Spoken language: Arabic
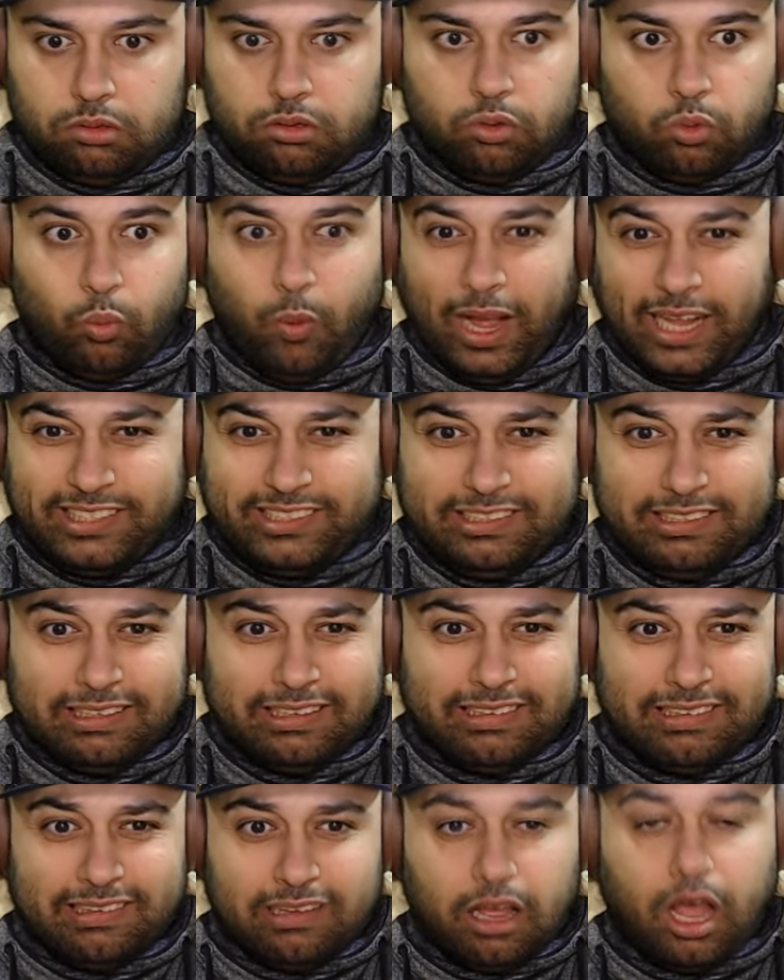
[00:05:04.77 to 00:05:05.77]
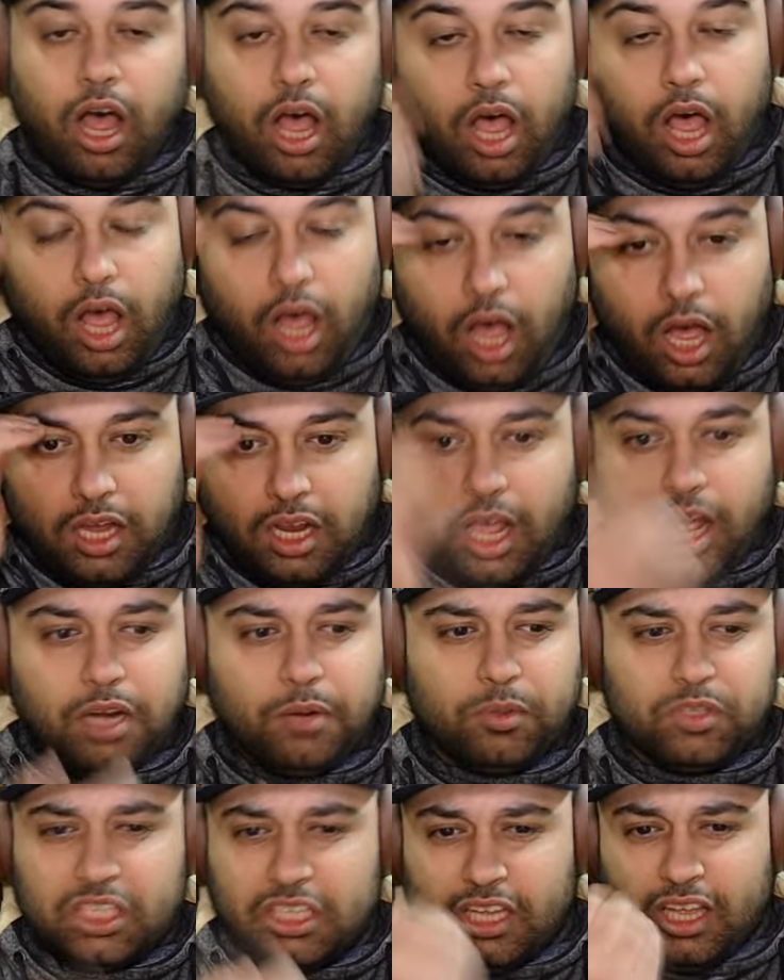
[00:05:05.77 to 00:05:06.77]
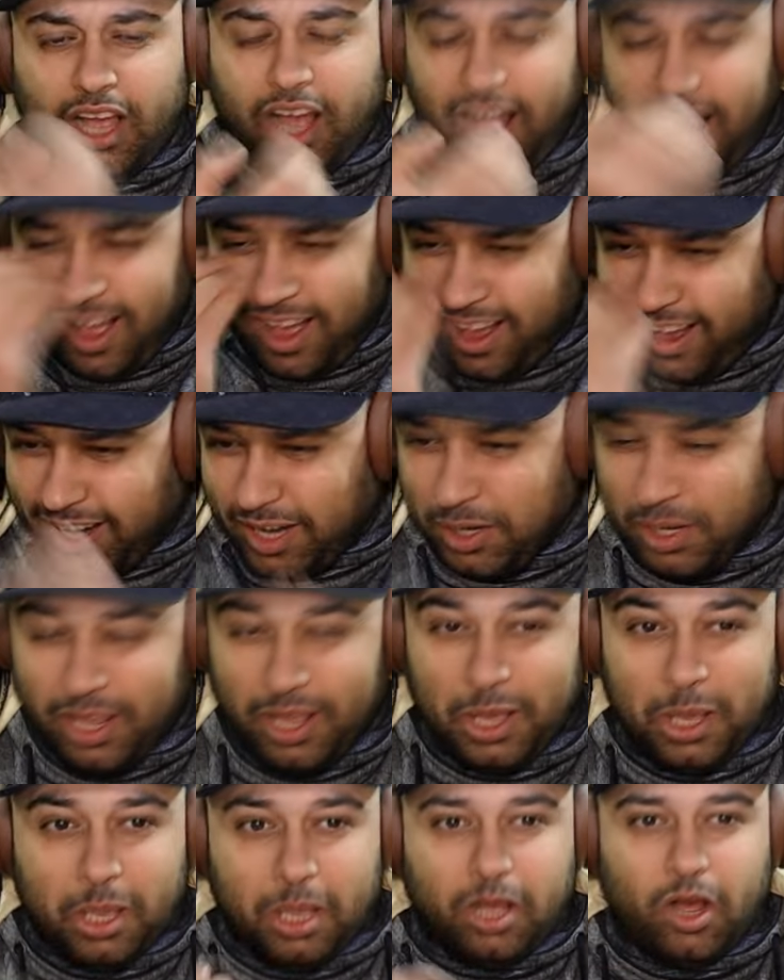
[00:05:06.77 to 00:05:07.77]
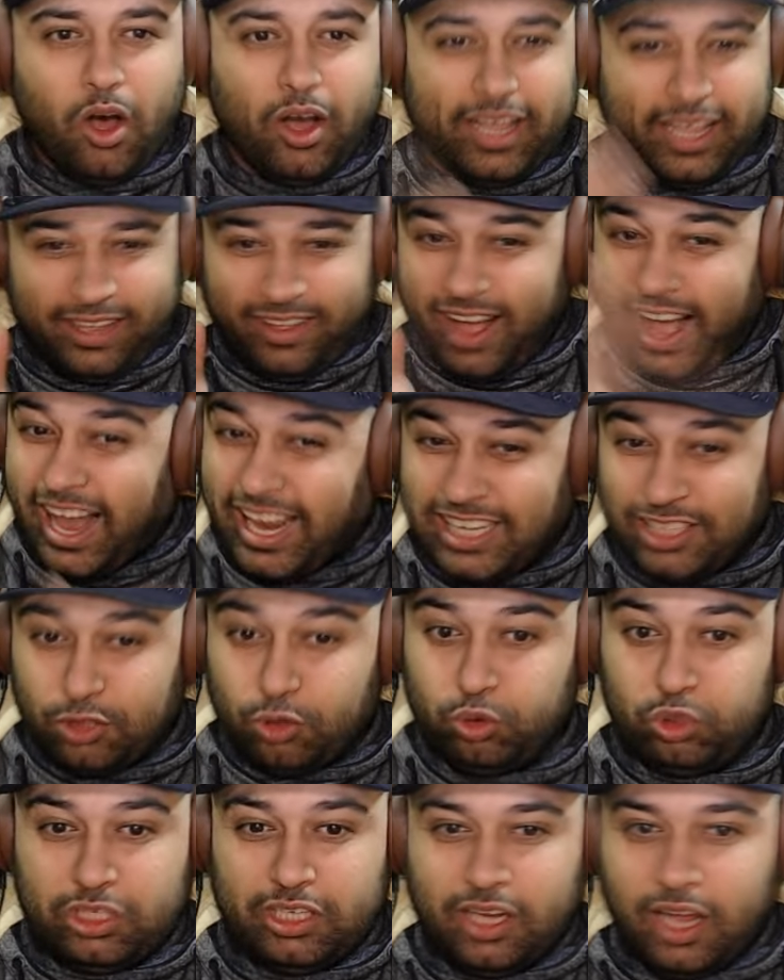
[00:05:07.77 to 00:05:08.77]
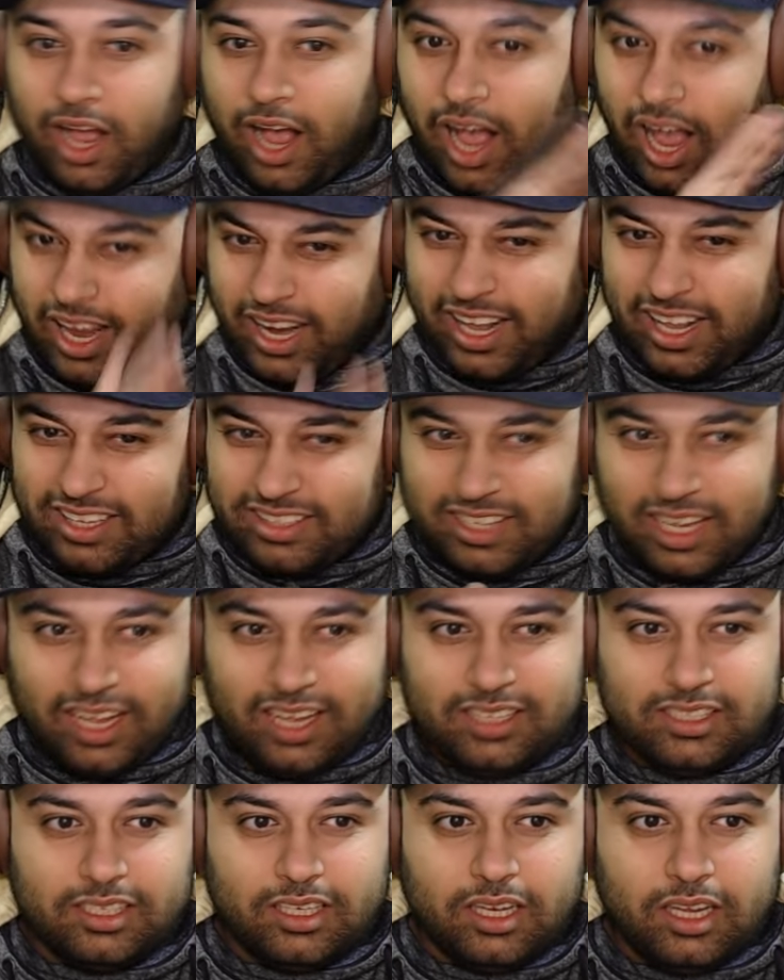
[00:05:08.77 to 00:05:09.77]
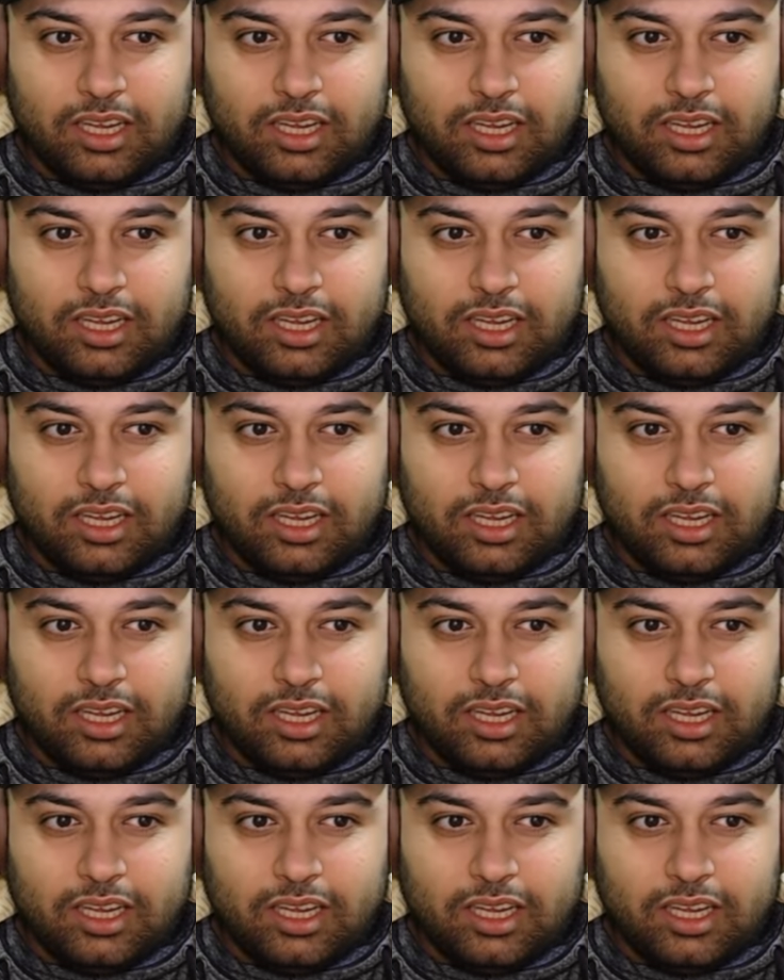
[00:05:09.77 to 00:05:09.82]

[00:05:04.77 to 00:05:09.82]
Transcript: وات انا انا وطي انا اوكي انا سوشي انا غلطان